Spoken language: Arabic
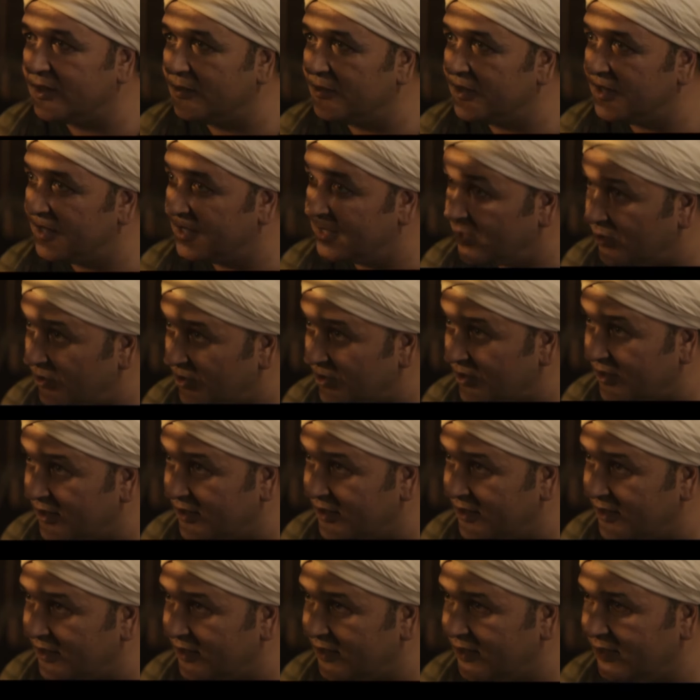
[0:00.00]
من هنا
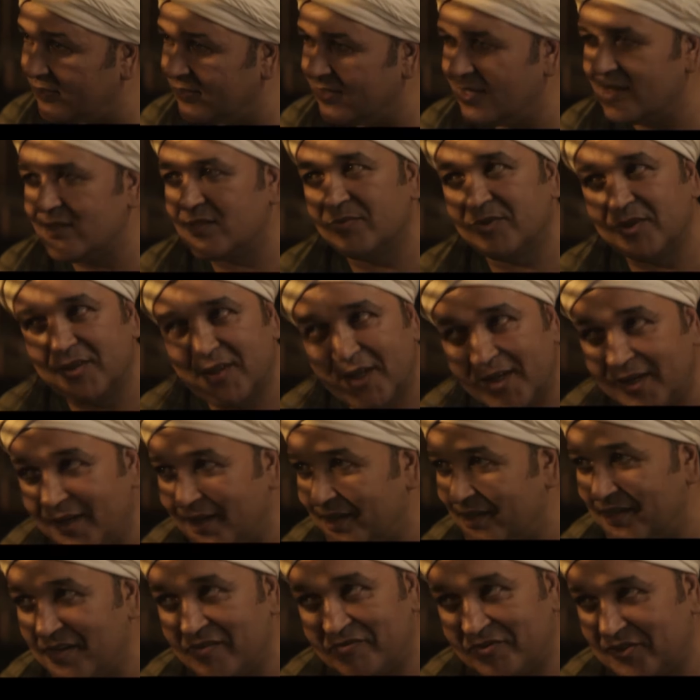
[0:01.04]
ورايح لازم
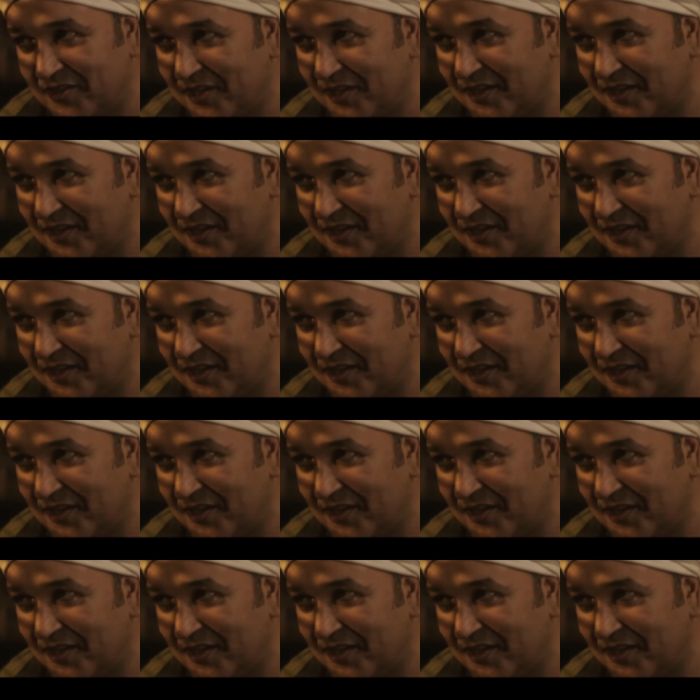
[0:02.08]
تدلع نفسك